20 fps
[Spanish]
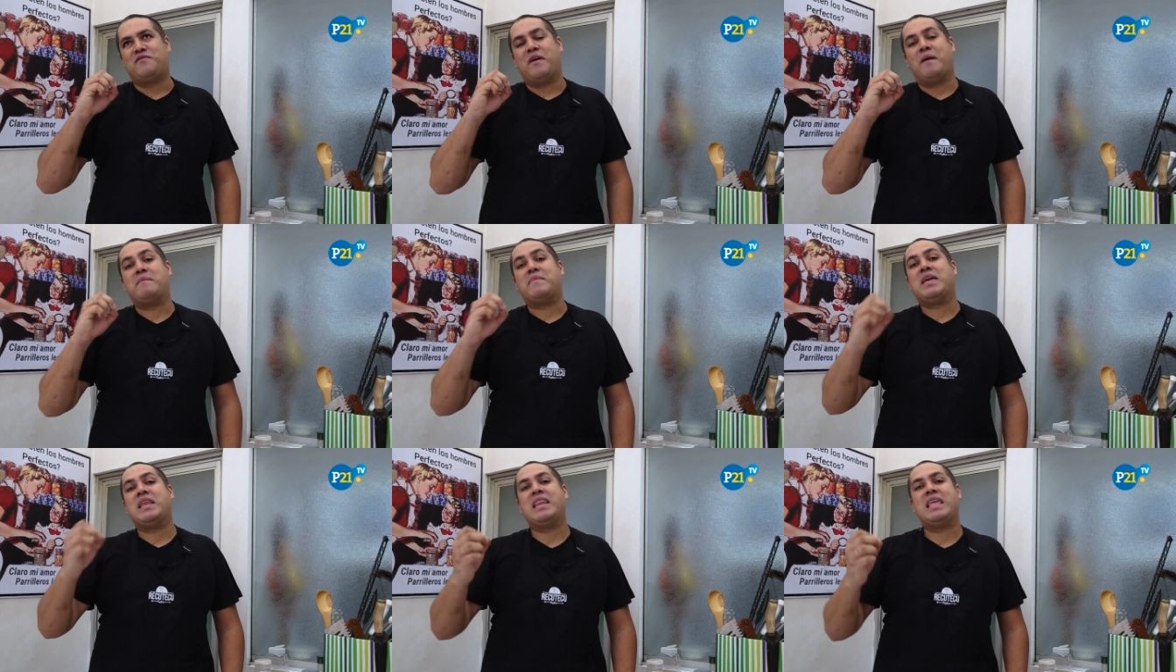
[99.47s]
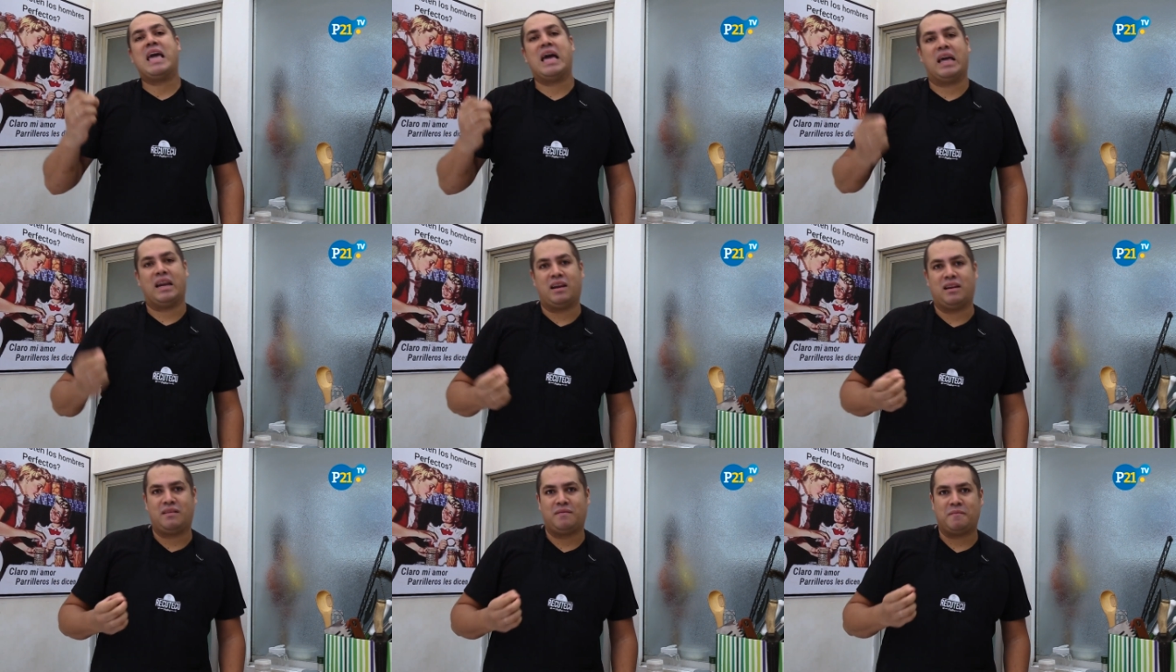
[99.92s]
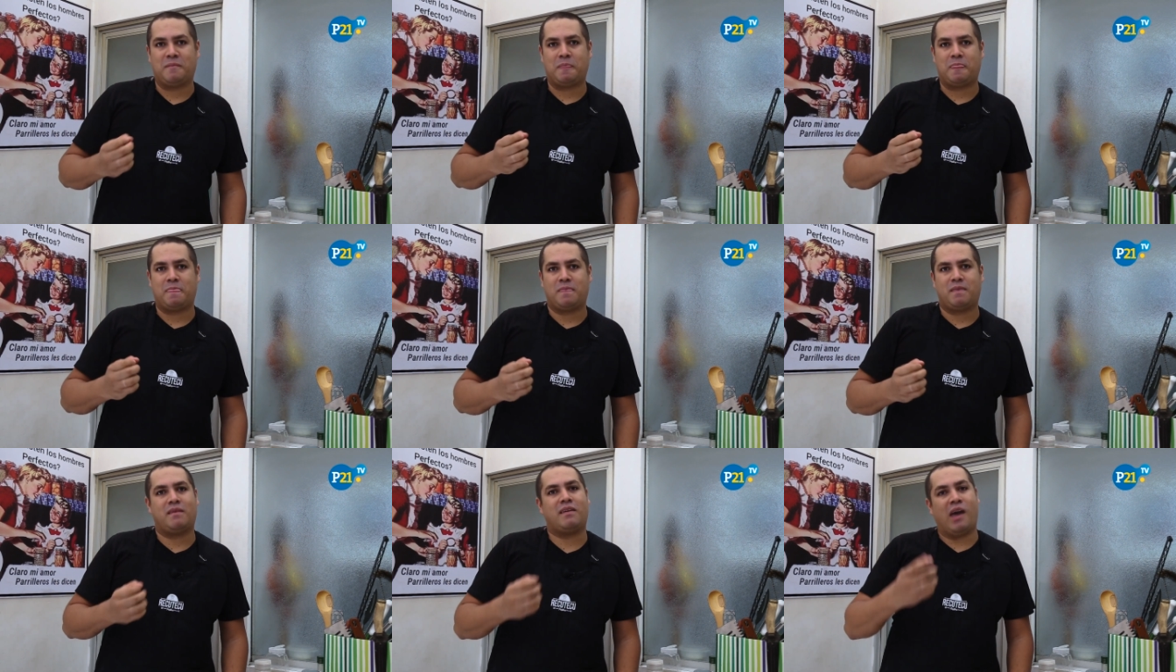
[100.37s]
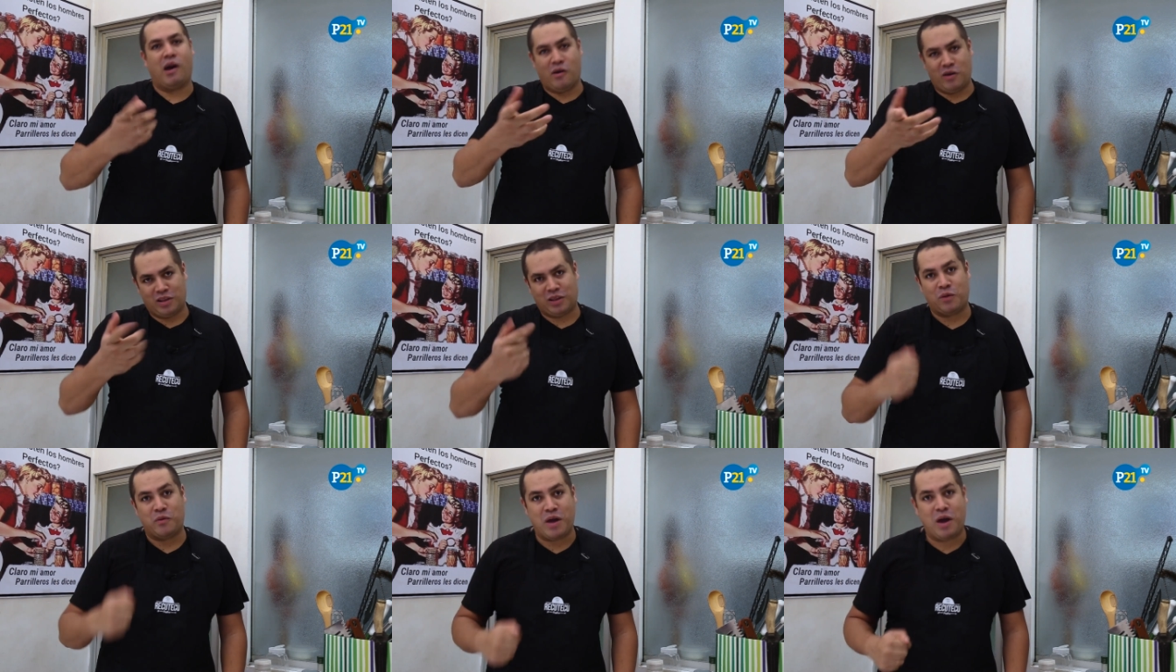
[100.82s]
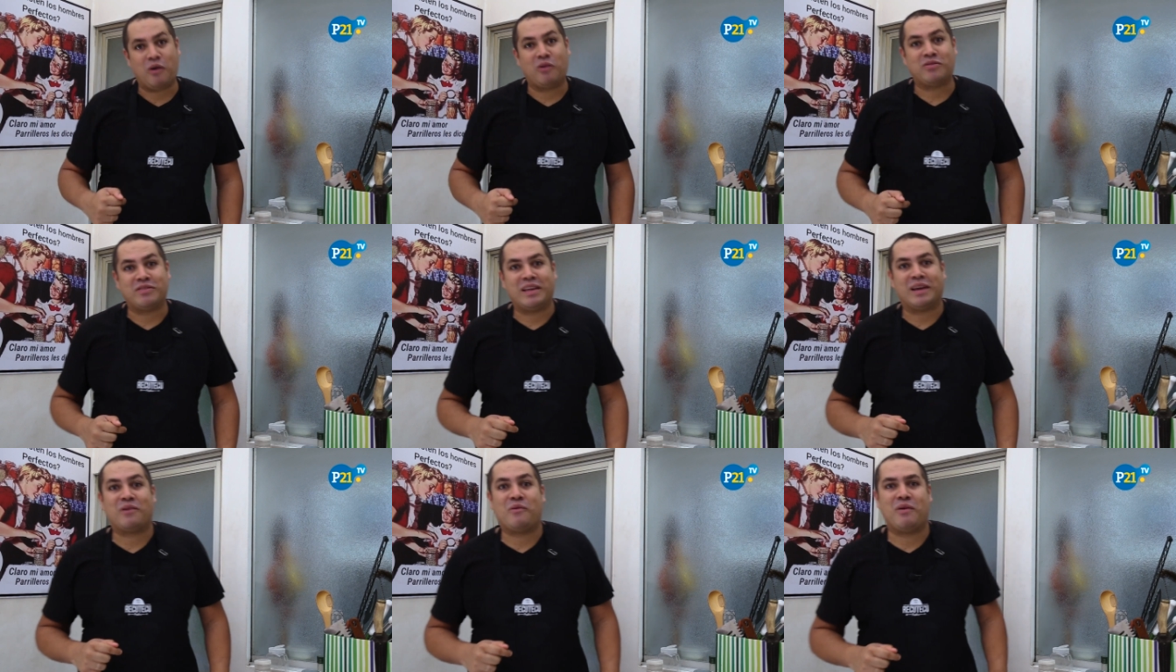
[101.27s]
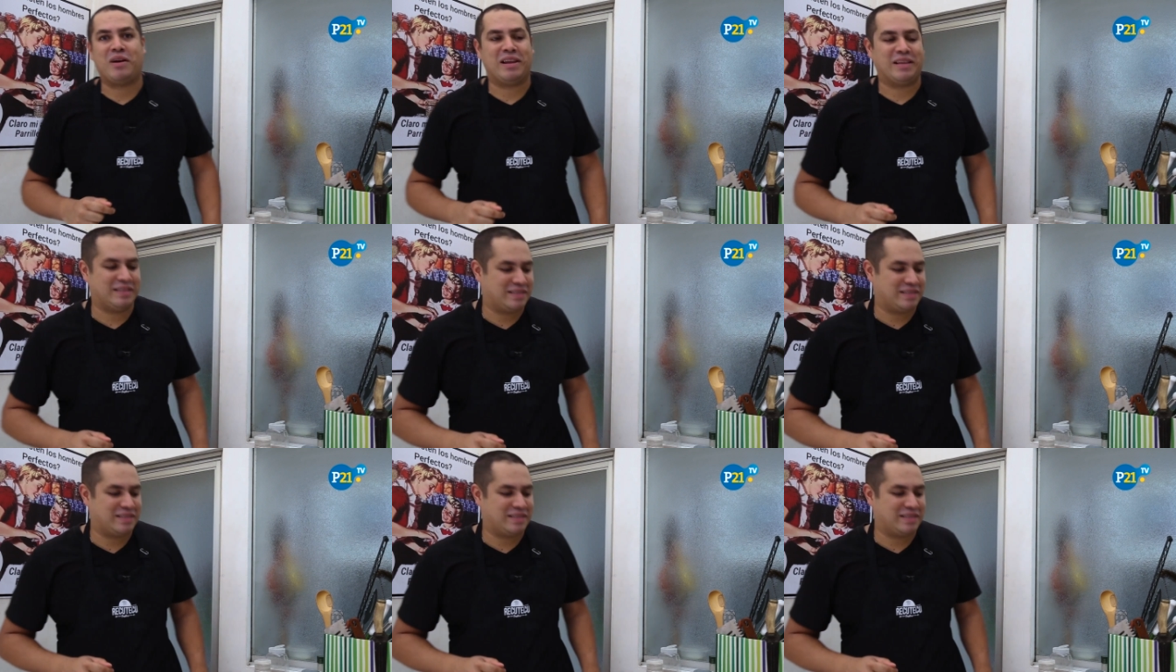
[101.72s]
familiar que ahora te voy a contar cuál